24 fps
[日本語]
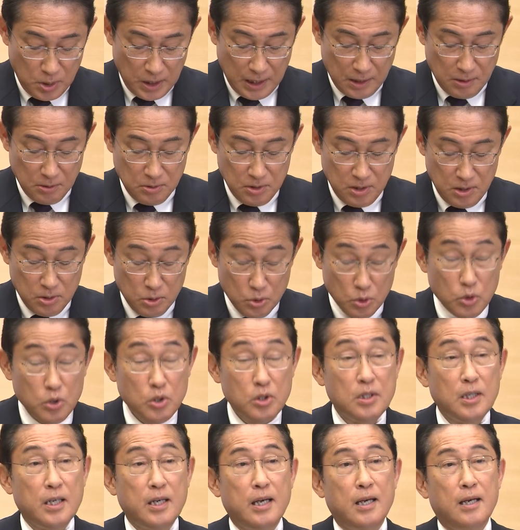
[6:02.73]
などについ
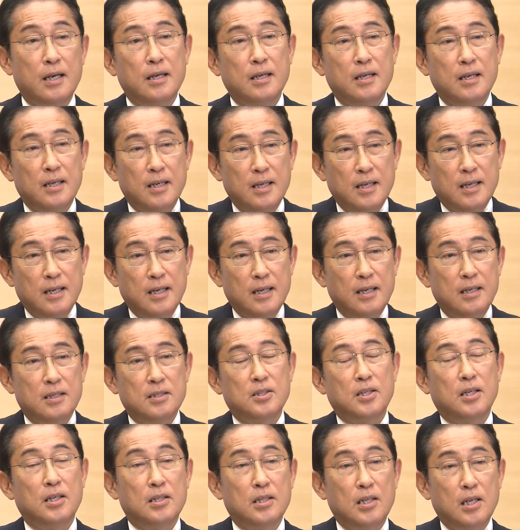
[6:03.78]
て、え
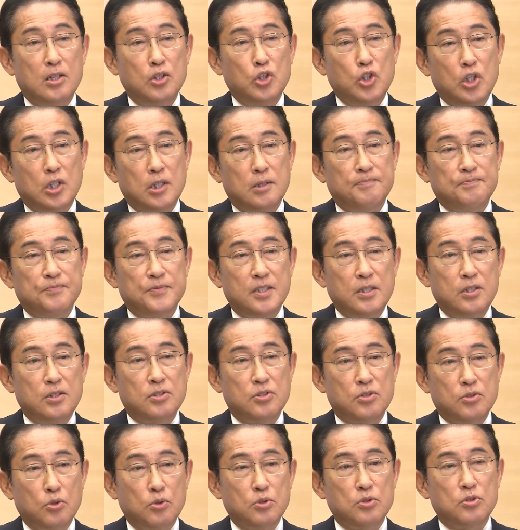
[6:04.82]
丁寧に意思
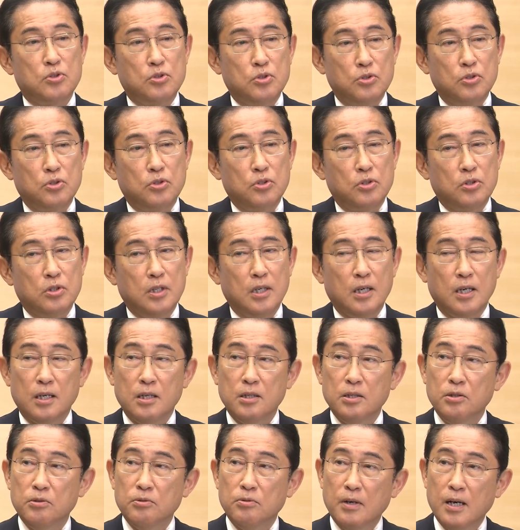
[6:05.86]
疎通、あ
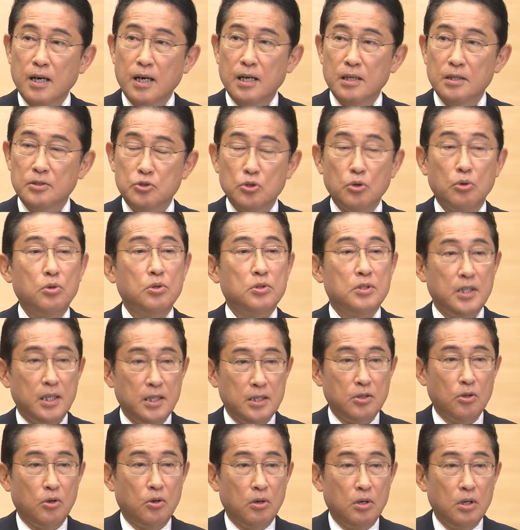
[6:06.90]
るいは情報提
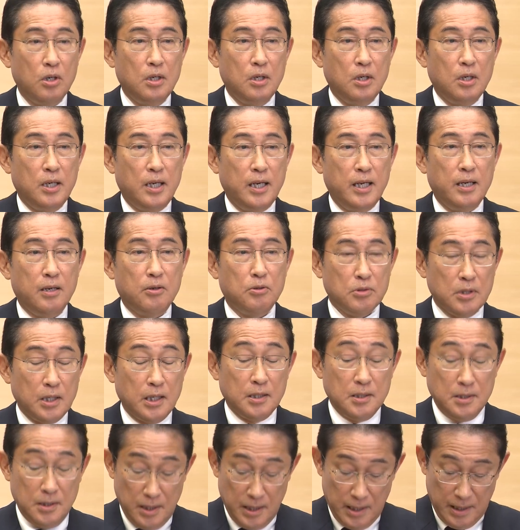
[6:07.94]
供、え
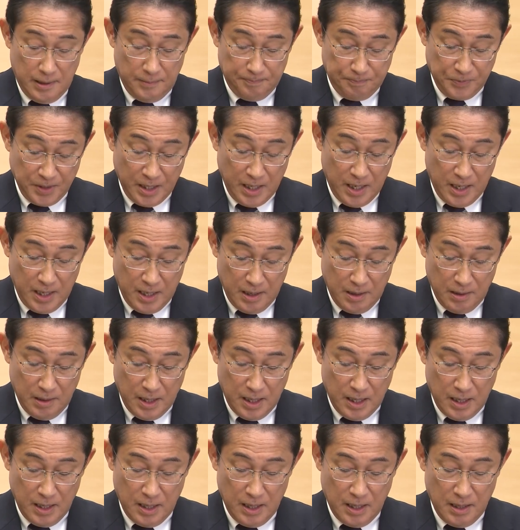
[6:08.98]
行っ
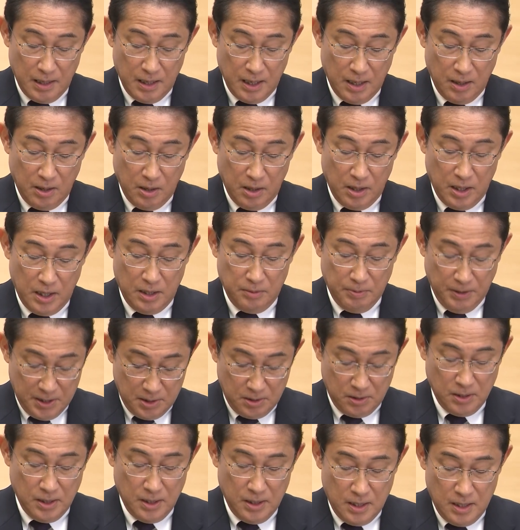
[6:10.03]
て、いま
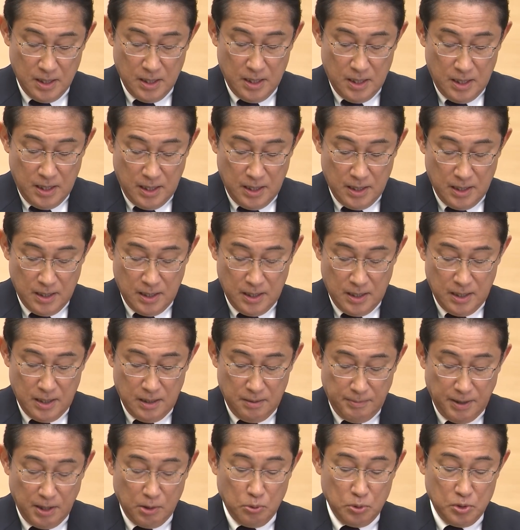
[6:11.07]
す。
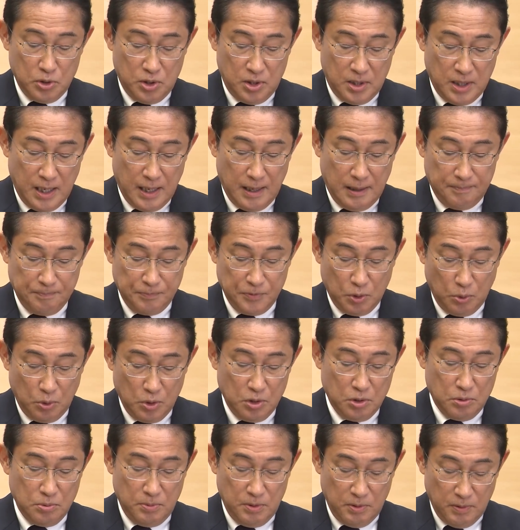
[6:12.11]
えー、まあ、こうした
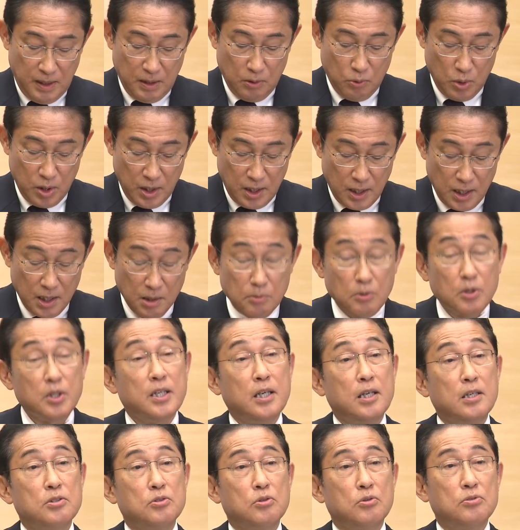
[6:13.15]
取り組みはこれからも
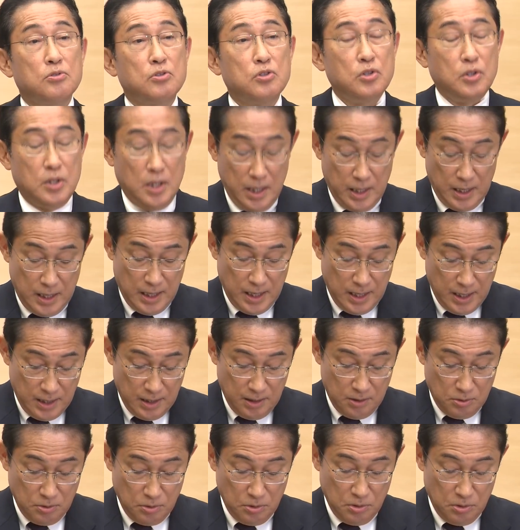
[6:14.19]
継続して
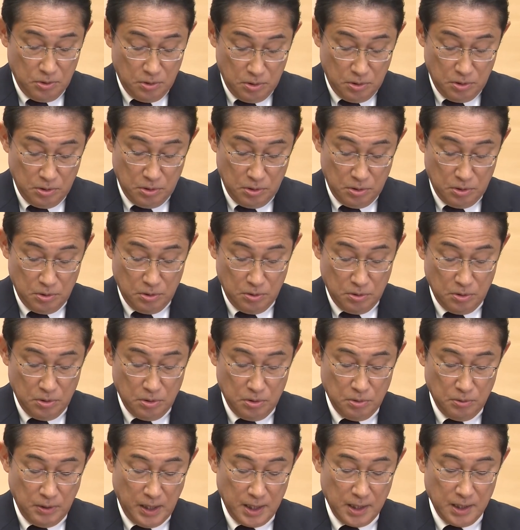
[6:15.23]
い
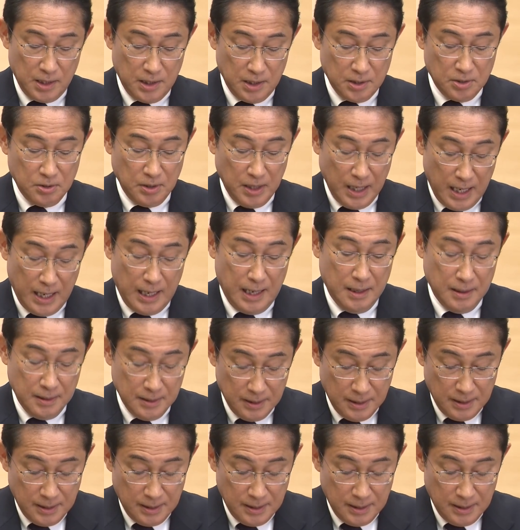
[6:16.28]
くわけですが、